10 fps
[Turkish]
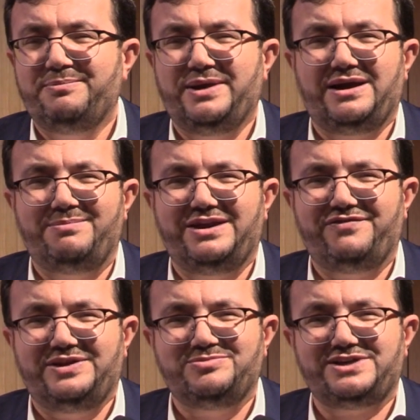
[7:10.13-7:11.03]
Peygamber
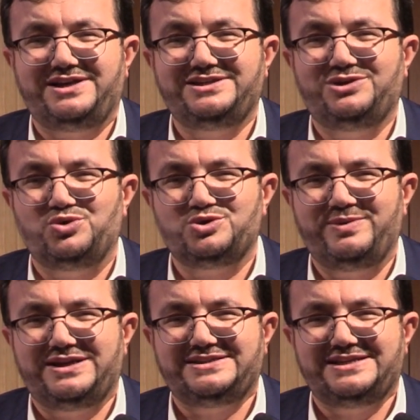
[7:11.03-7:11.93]
Efendimiz Hazreti
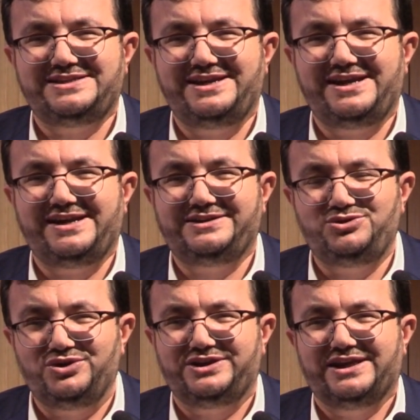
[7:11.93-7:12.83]
Osman'a
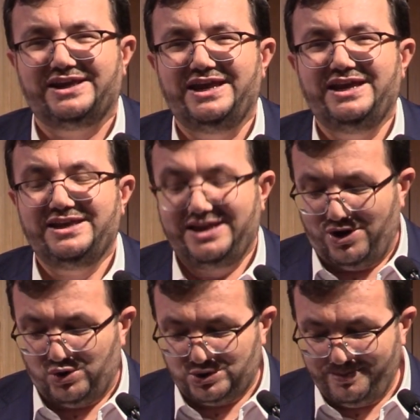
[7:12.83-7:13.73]
seslenerek diyor ki
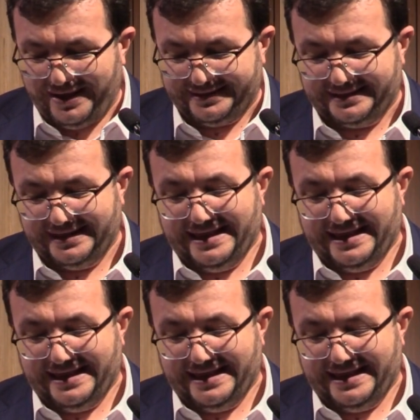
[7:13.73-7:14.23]
Ya Osman